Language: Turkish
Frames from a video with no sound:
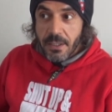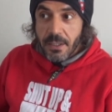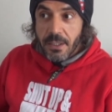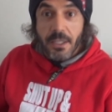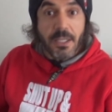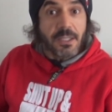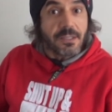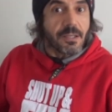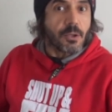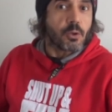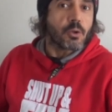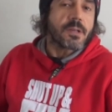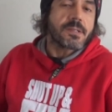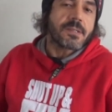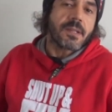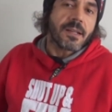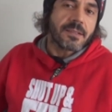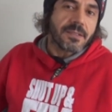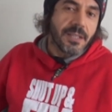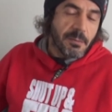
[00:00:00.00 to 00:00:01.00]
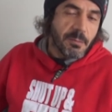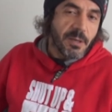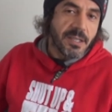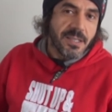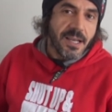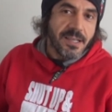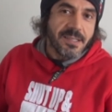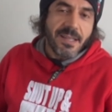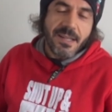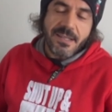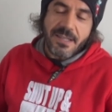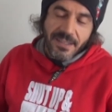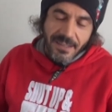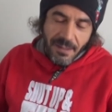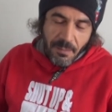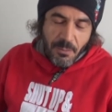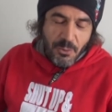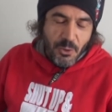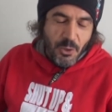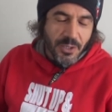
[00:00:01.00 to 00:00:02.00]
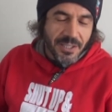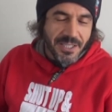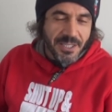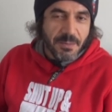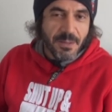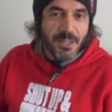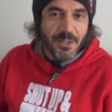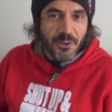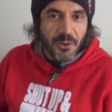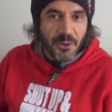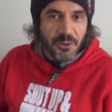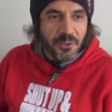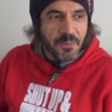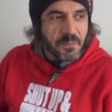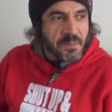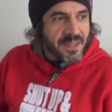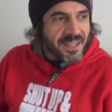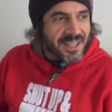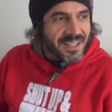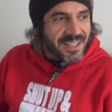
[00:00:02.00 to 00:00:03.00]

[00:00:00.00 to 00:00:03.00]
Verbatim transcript: Ee, Galata Kulesi'ne atladım geçen sene zaten birçok kişi bilir onu.